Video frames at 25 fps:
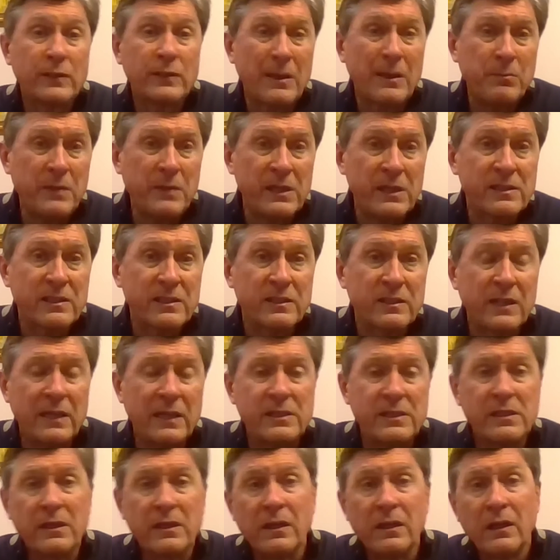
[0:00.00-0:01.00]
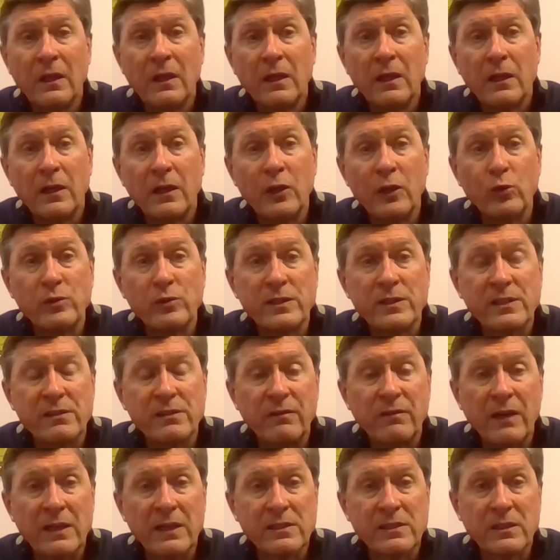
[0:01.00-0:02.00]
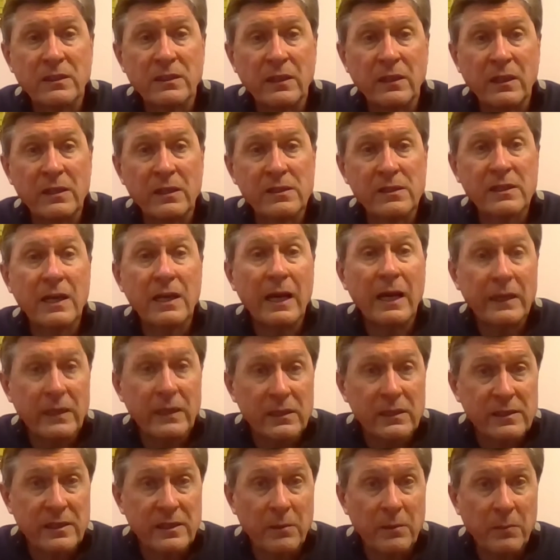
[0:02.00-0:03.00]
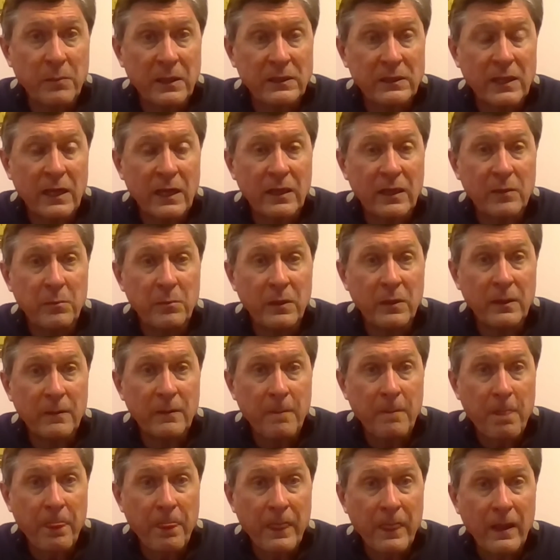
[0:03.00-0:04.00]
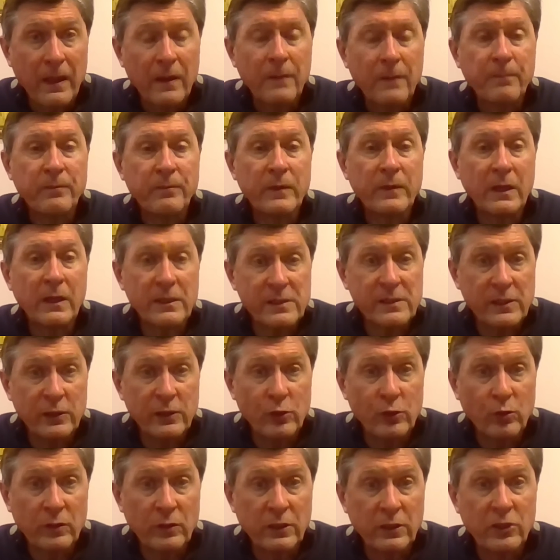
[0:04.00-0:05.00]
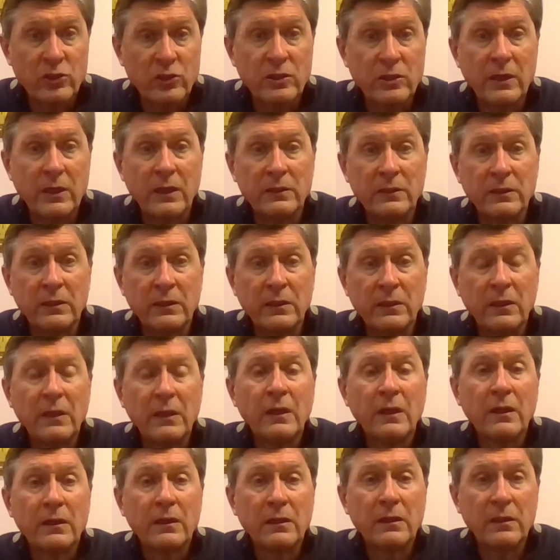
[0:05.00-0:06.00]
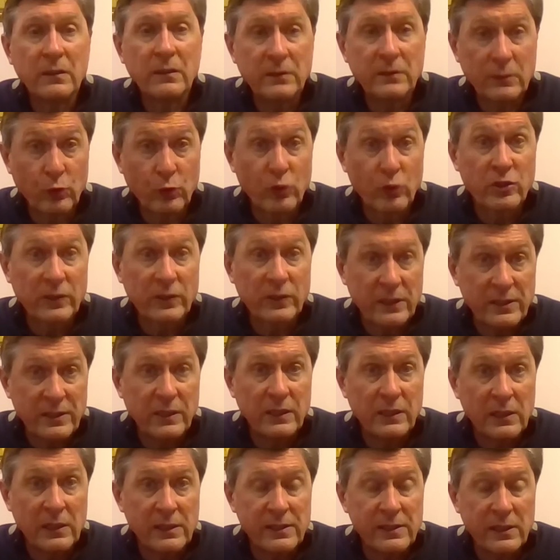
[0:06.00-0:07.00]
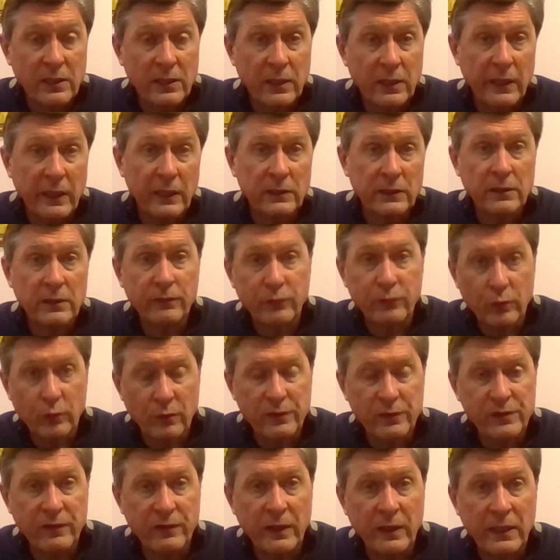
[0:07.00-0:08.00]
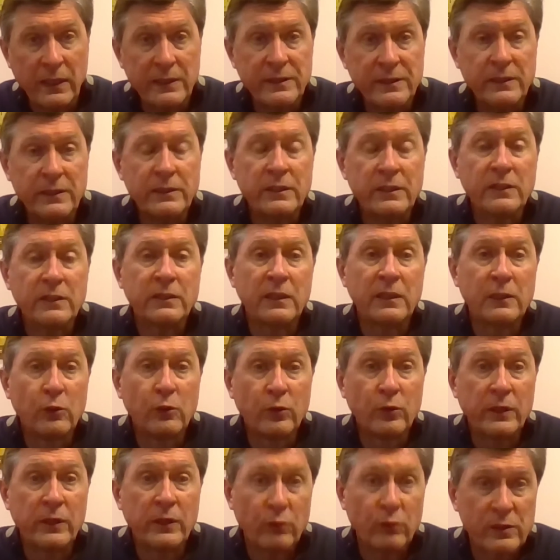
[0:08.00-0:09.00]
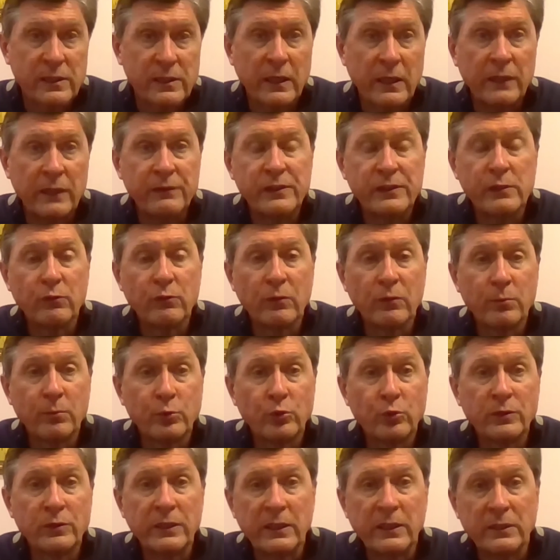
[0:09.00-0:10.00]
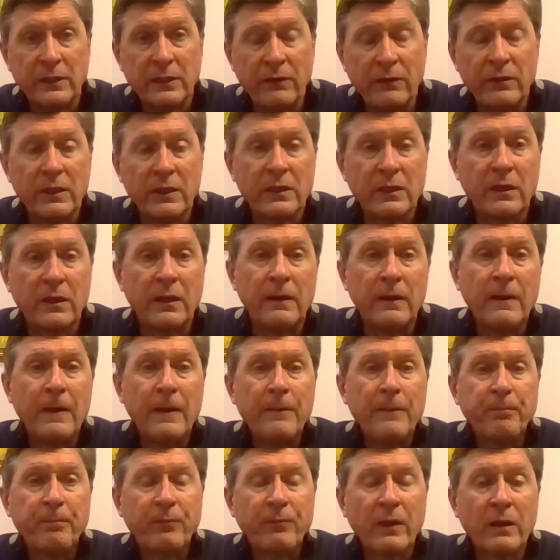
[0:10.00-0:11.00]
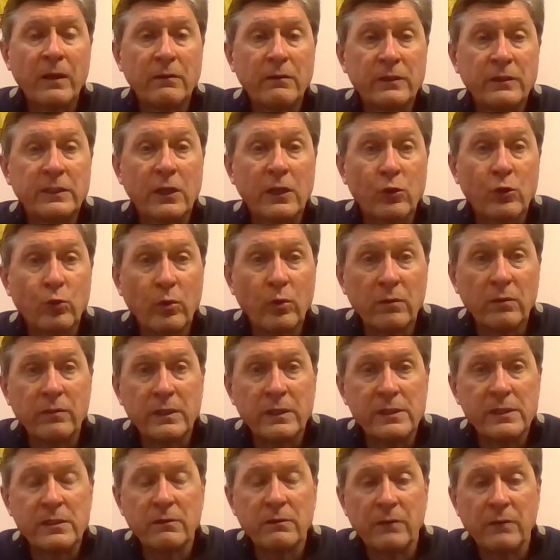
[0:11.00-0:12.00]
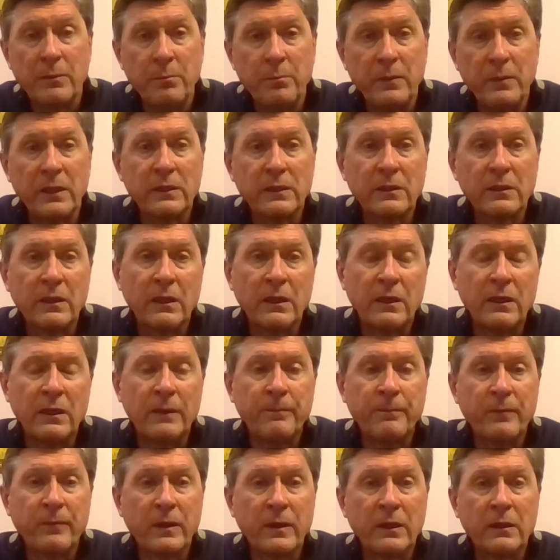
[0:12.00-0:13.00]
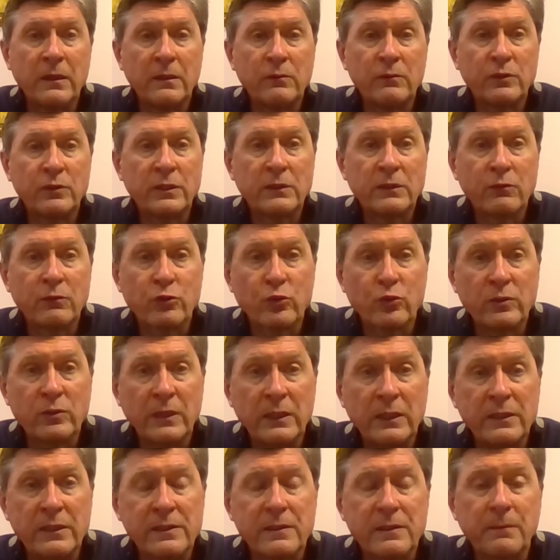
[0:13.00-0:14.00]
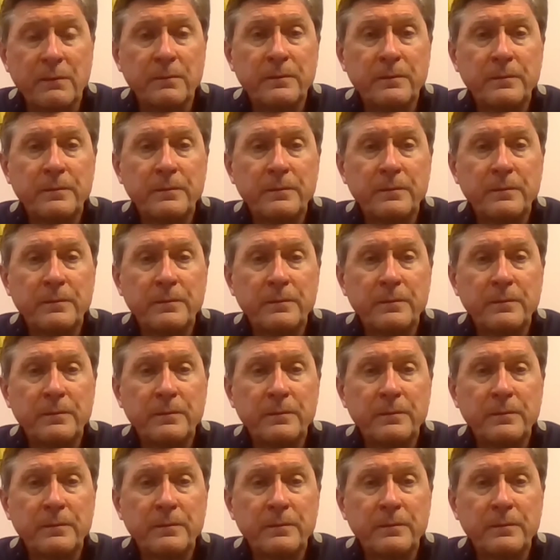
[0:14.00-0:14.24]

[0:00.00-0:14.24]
Там есть, кстати, люди, связанные с хакерскими атаками на Соединенные Штаты, тоже носители секретов, но в сфере IT-технологий. Вот, скорее всего, будут их, наверное, выторговывать в обмен на вот этого журналиста.